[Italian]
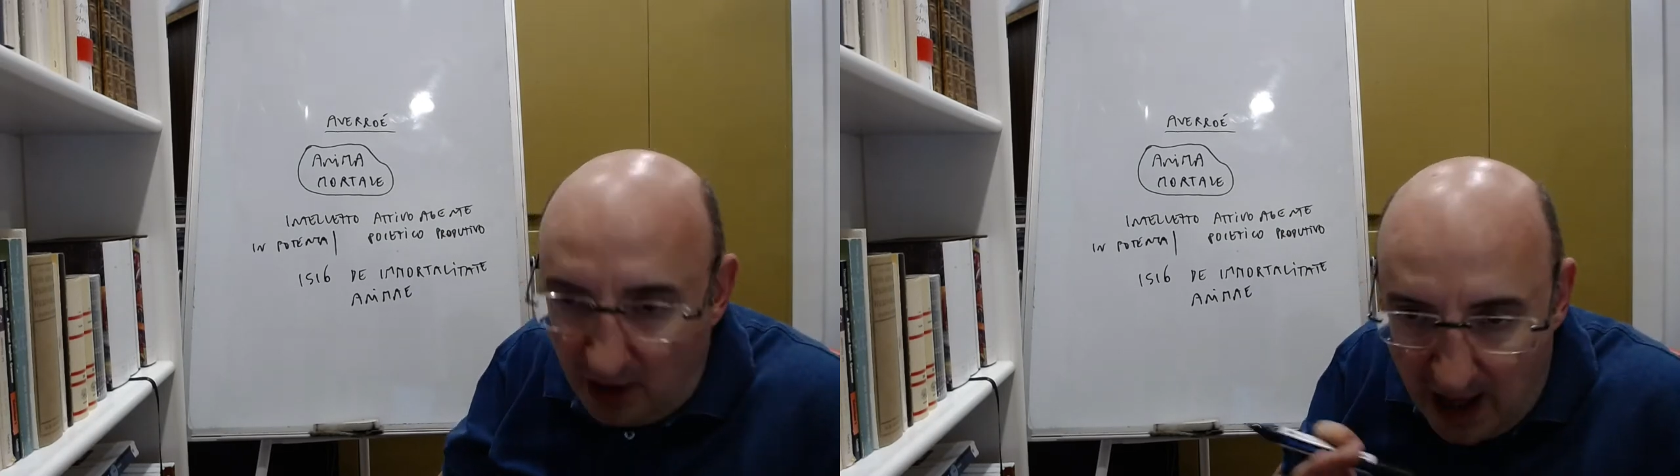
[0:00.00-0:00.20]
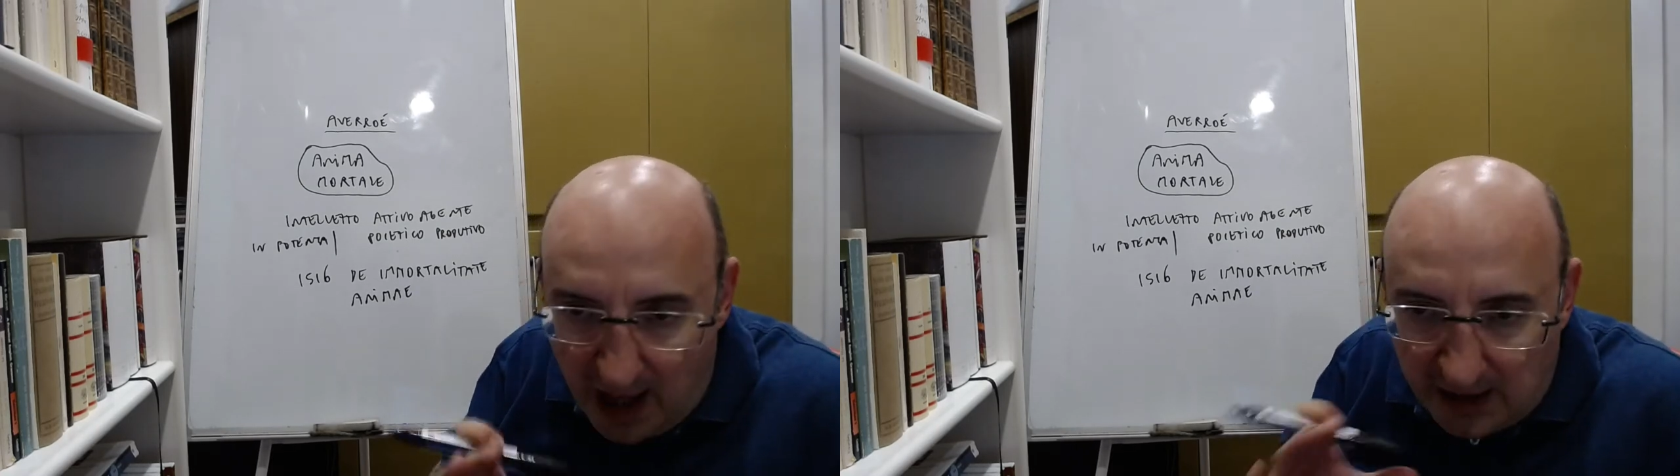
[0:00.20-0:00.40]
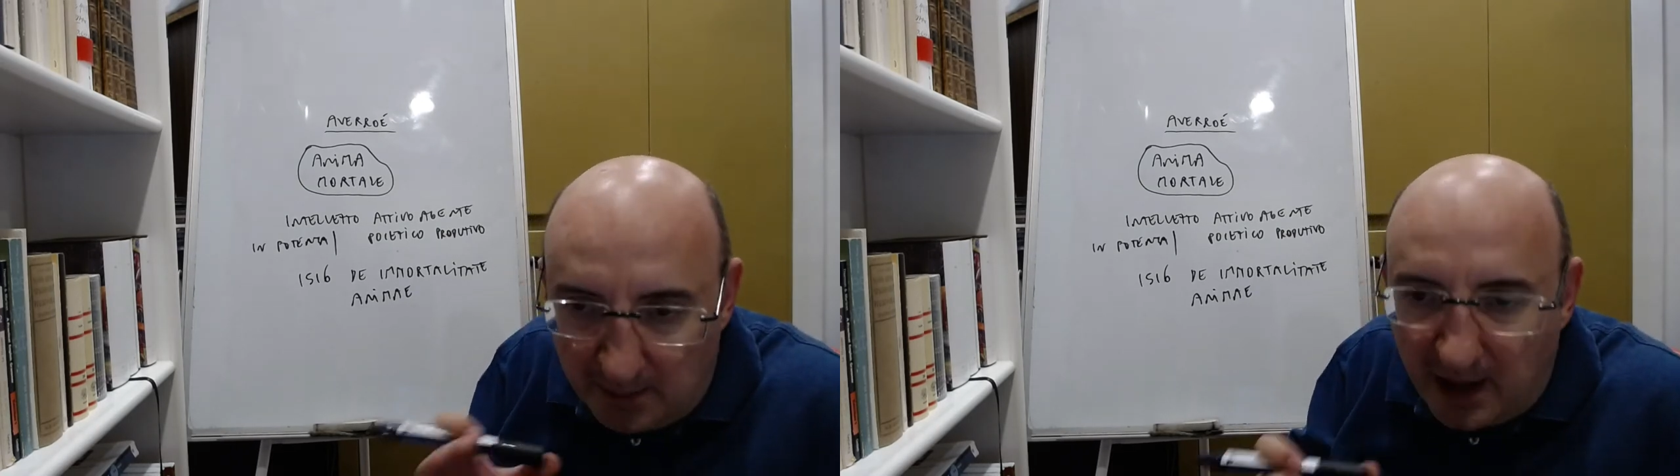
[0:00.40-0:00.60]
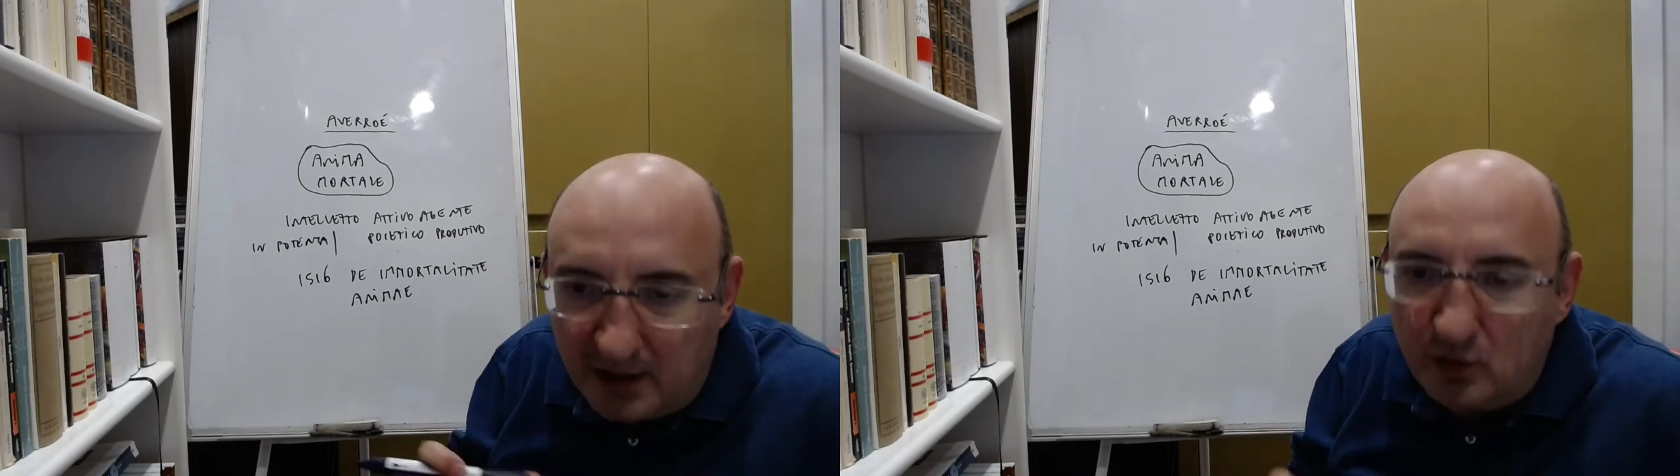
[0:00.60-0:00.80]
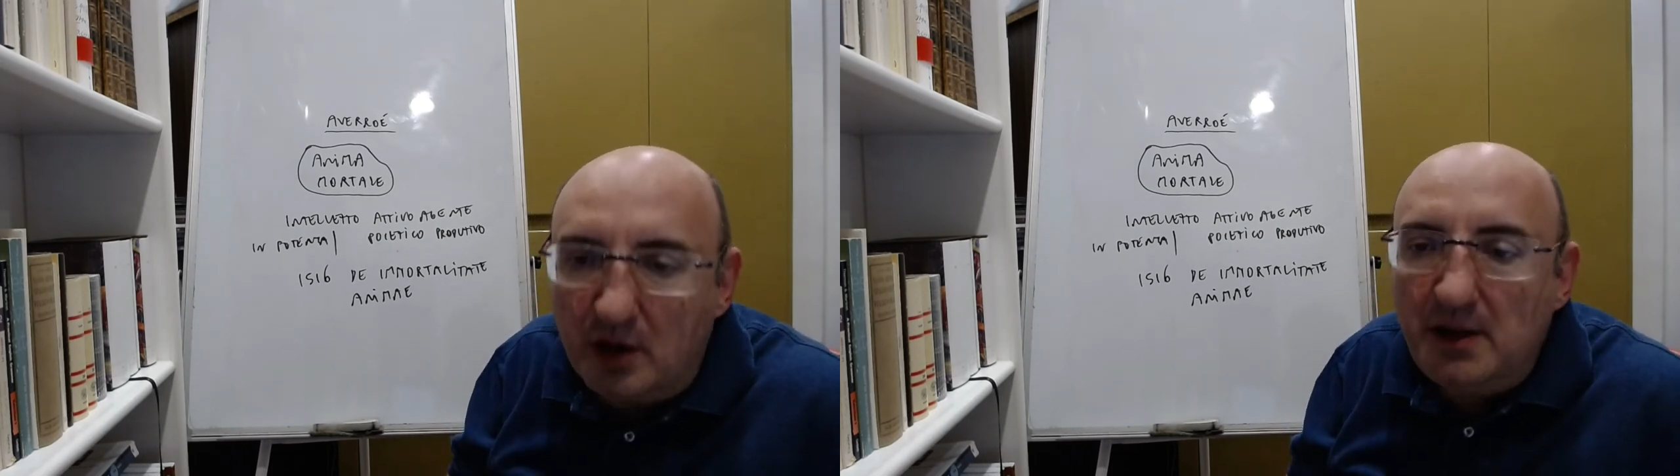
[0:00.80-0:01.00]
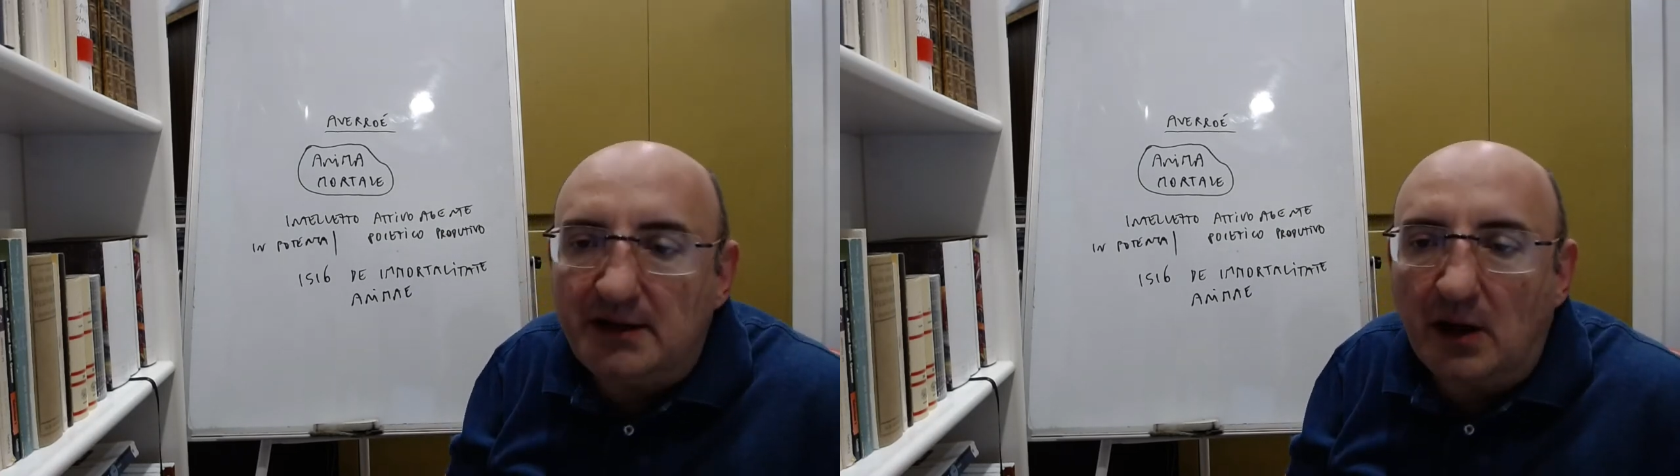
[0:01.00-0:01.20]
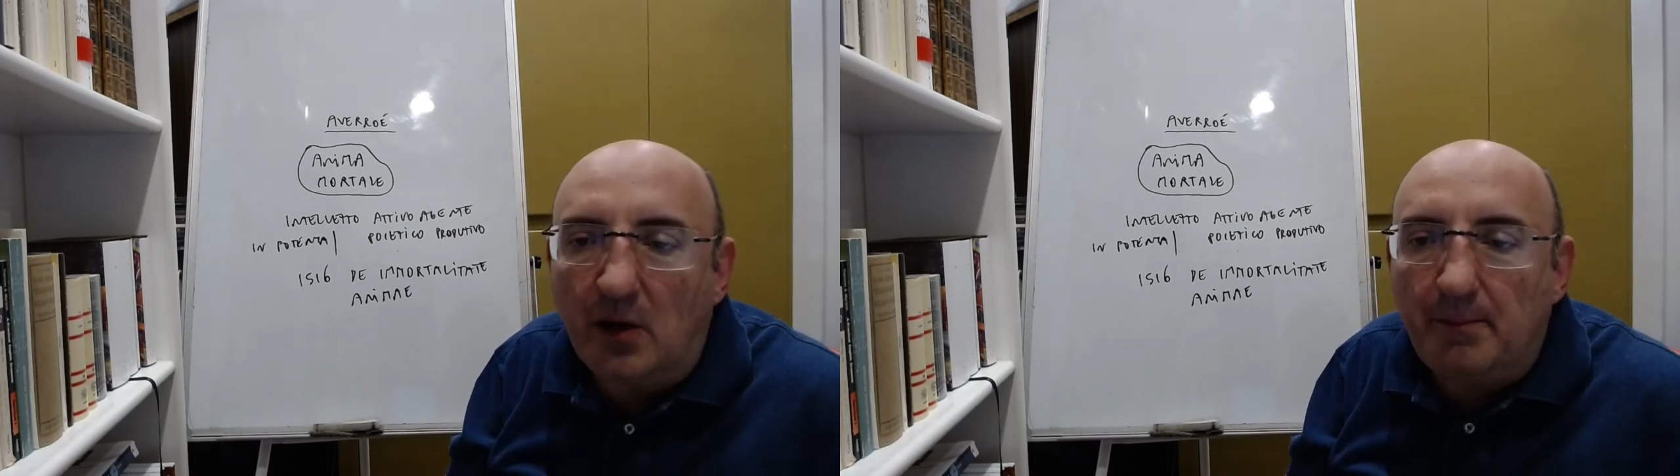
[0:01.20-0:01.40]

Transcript: l'anima, naturalmente con